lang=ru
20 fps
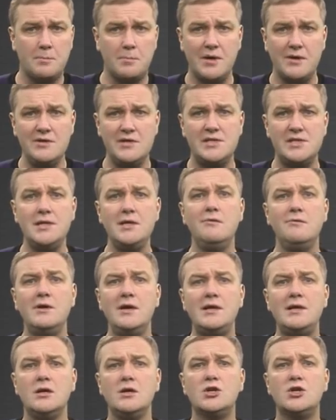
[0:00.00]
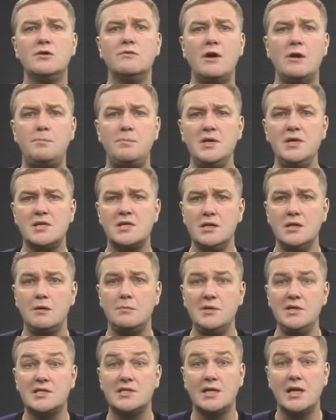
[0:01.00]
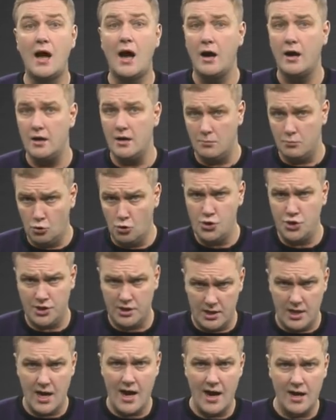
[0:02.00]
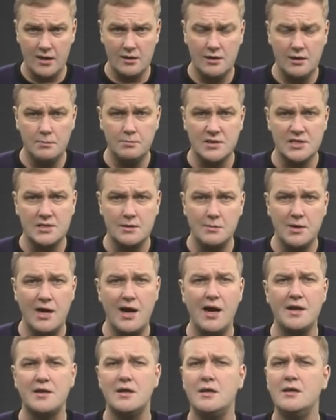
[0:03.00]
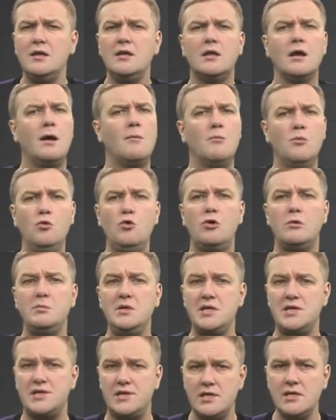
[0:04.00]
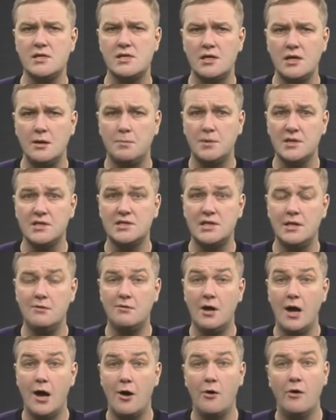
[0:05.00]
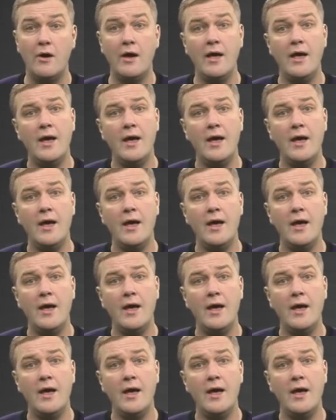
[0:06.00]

провести в этих живописных местах. Грибочки, ягодки пособирать, они там ух мясистые, подозреваю.